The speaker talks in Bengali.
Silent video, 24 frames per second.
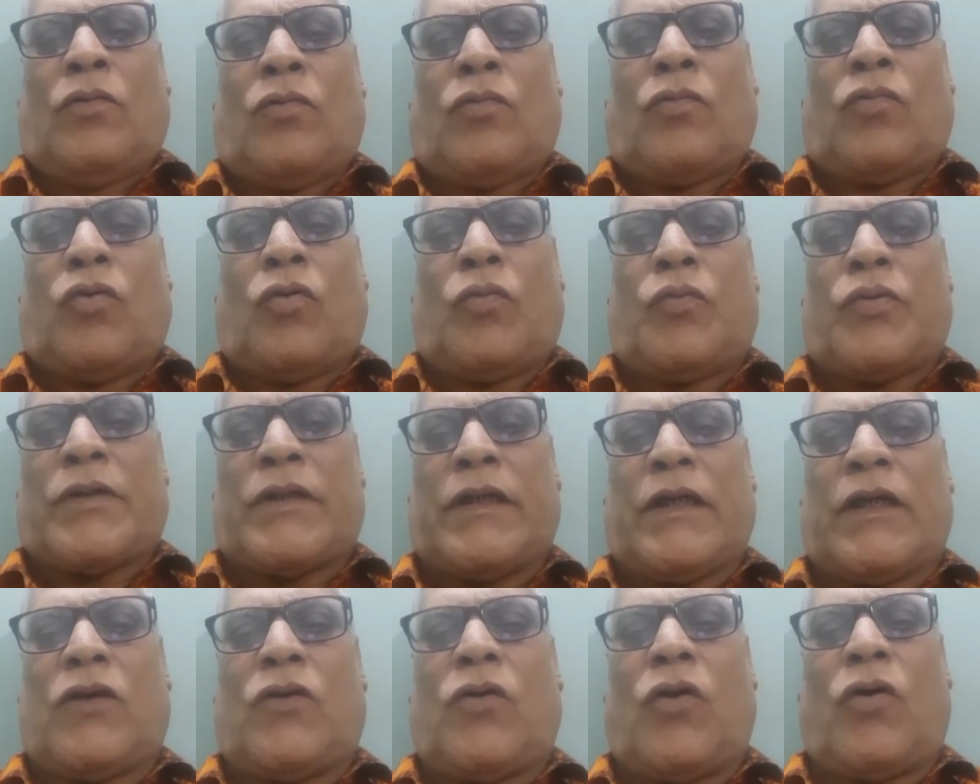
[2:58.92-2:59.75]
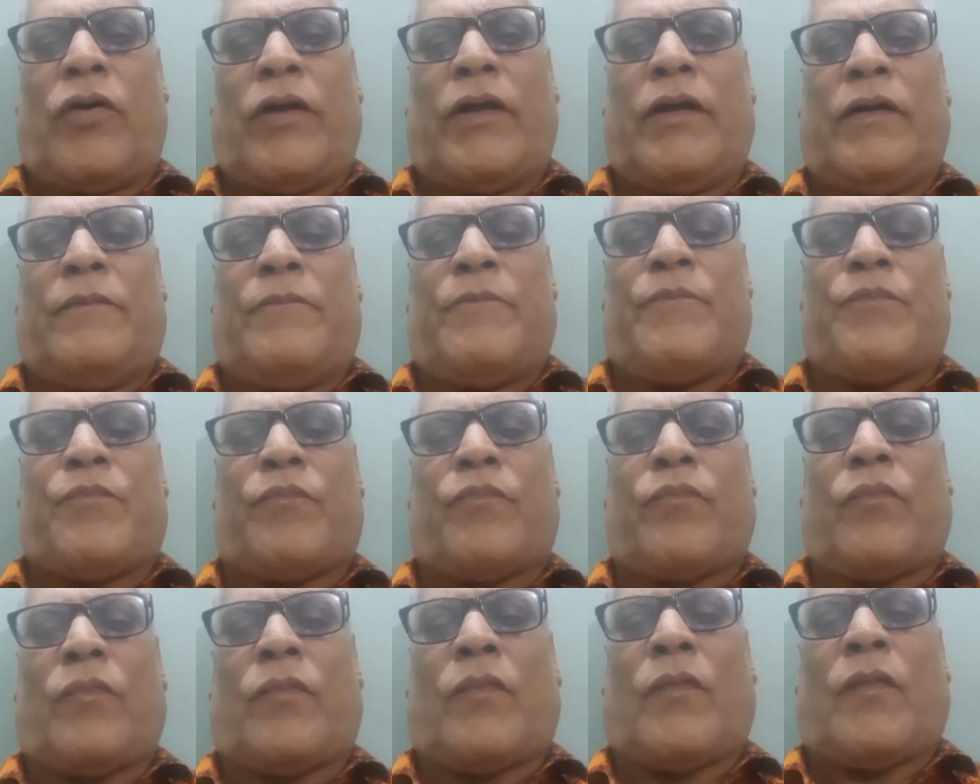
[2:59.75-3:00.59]
খুব শীঘ্রই
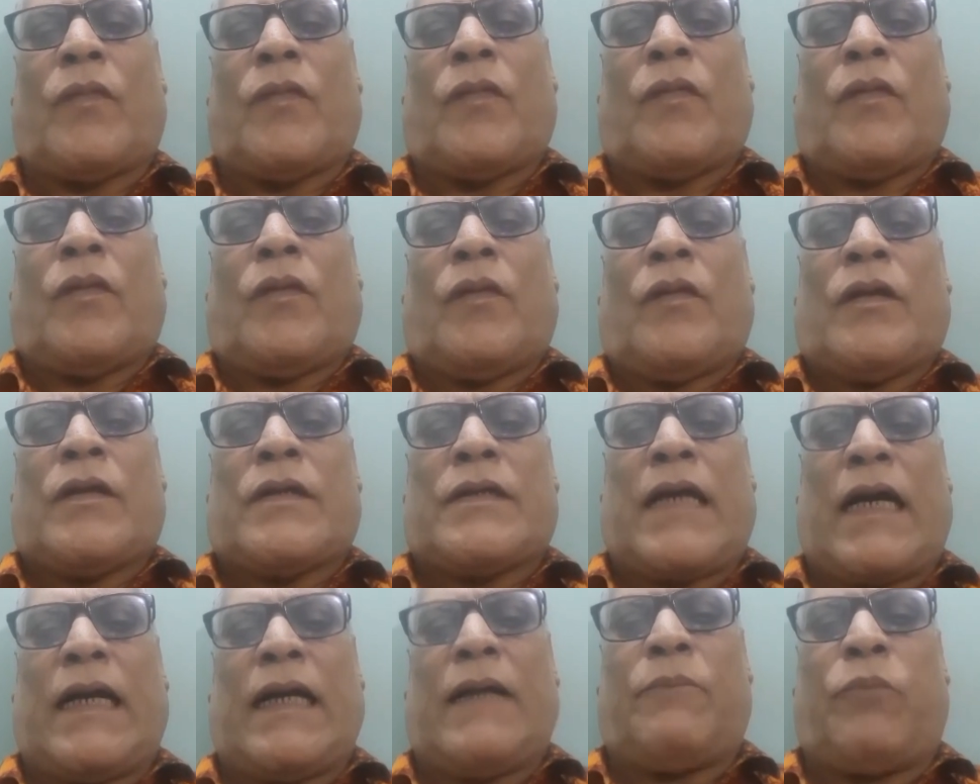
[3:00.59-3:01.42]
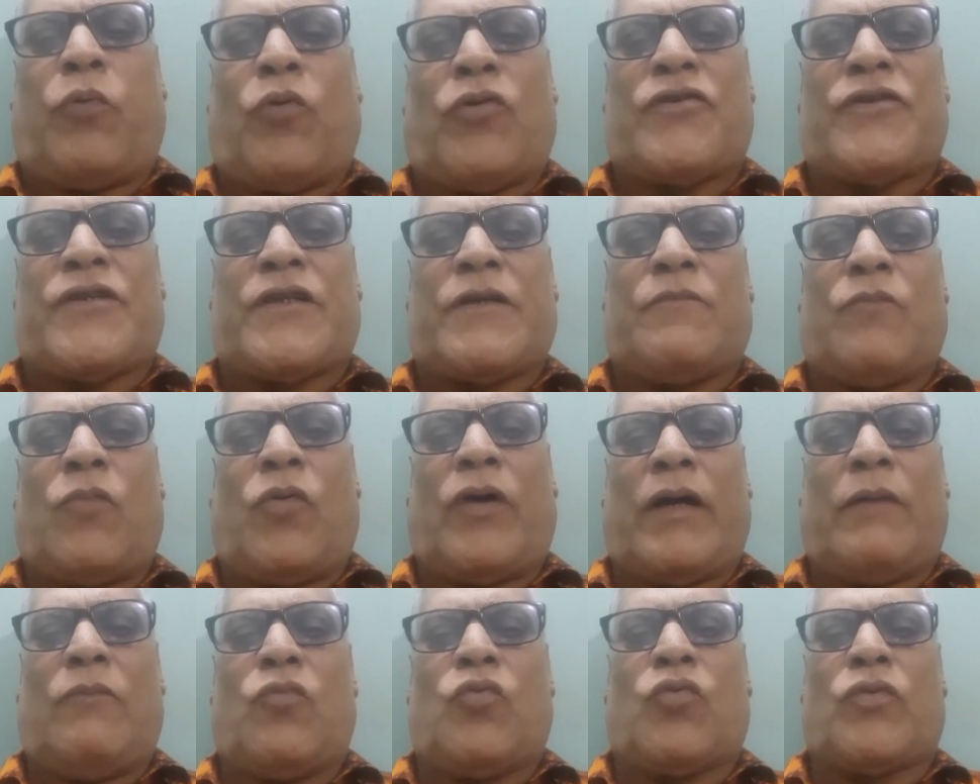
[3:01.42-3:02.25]
সারা
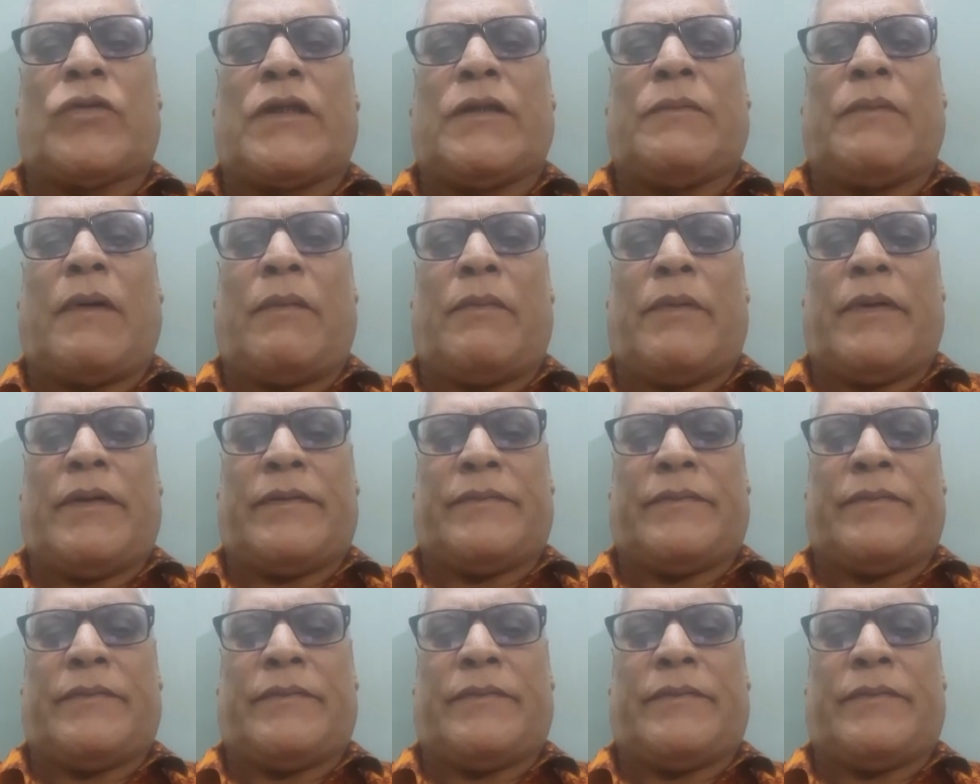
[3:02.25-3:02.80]
পশ্চিমবঙ্গে মুক্তি পাবে